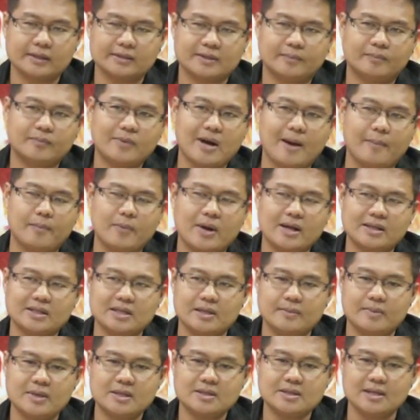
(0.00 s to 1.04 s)
สำหรับรา
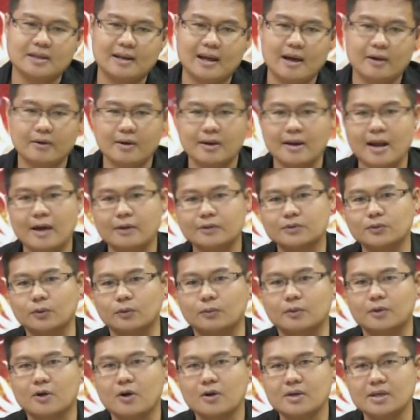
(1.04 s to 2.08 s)
ศีพิจิกแล้ว ดาวศุ
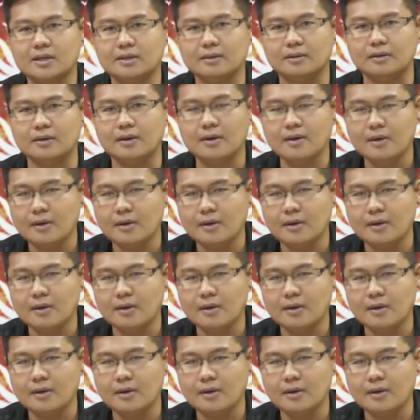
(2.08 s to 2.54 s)
กร์ก็คือ